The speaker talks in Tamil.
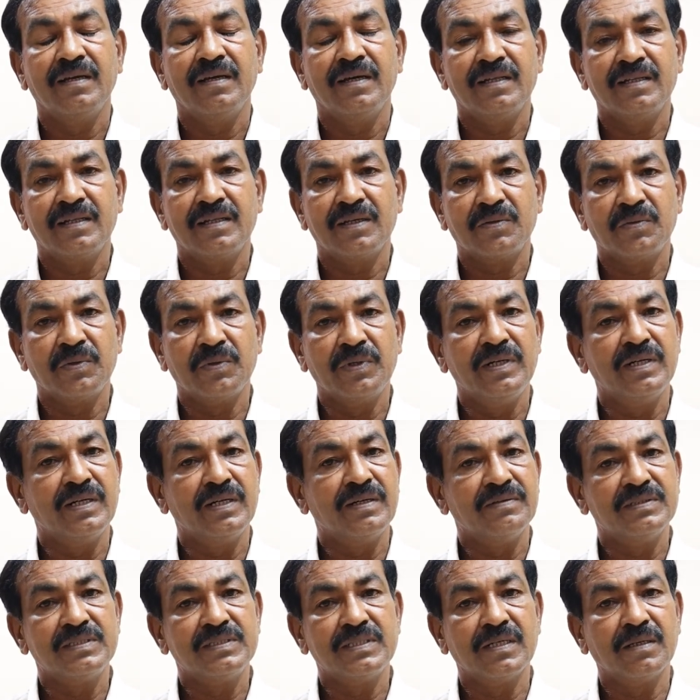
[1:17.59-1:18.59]
அந்த
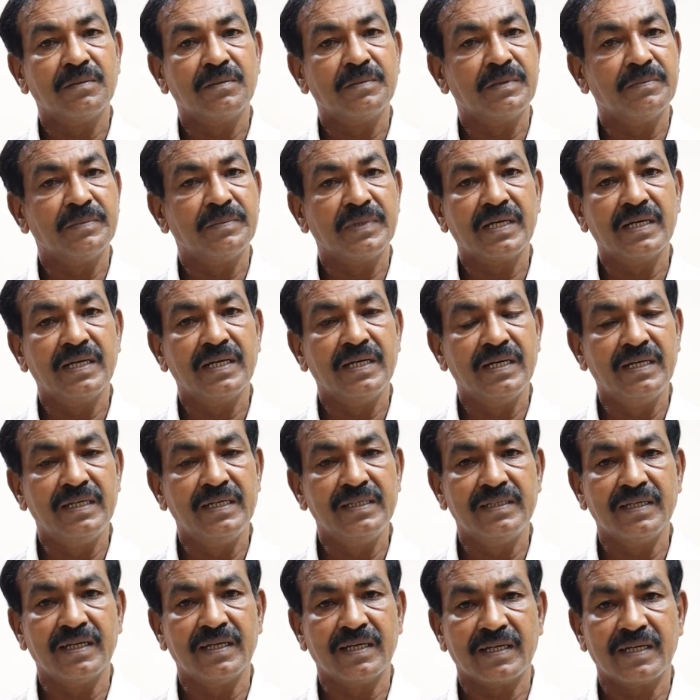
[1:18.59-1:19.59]
குறியீட்டை வச்சு நம்ம மிக
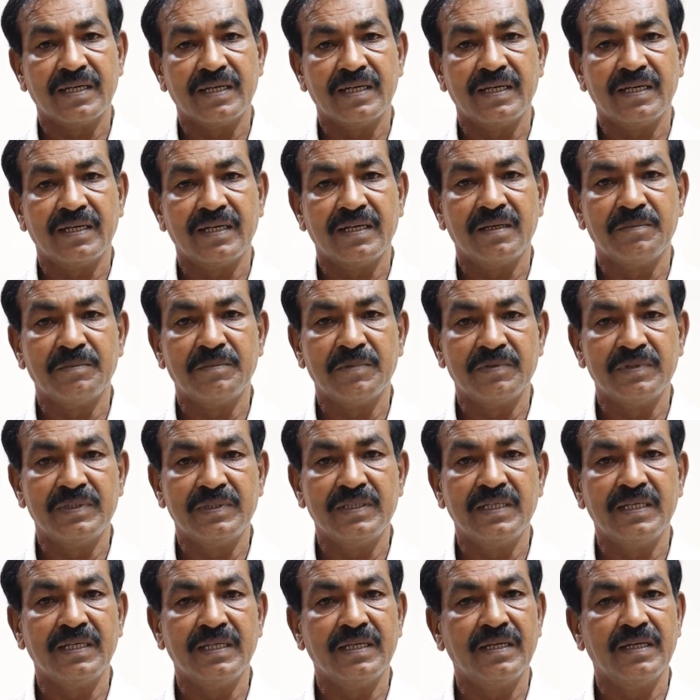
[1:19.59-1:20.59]
எளிதாக நம்ம
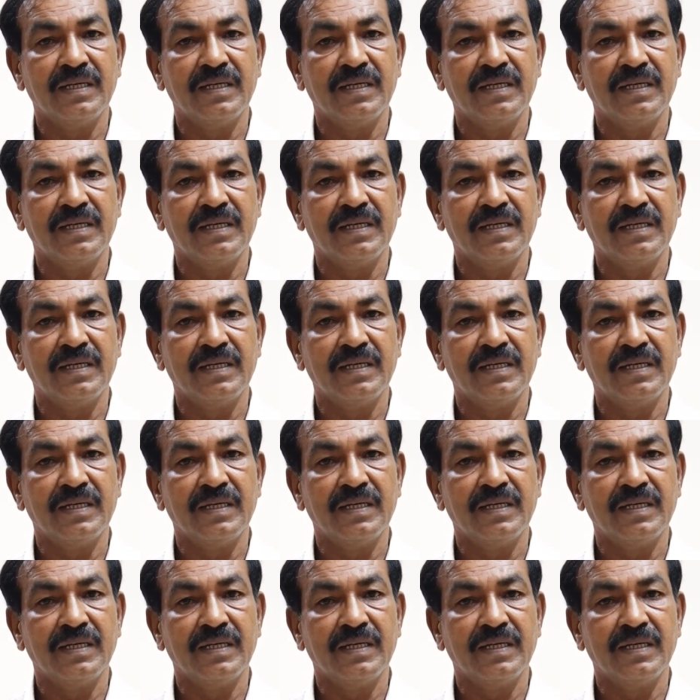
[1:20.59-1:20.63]
வந்து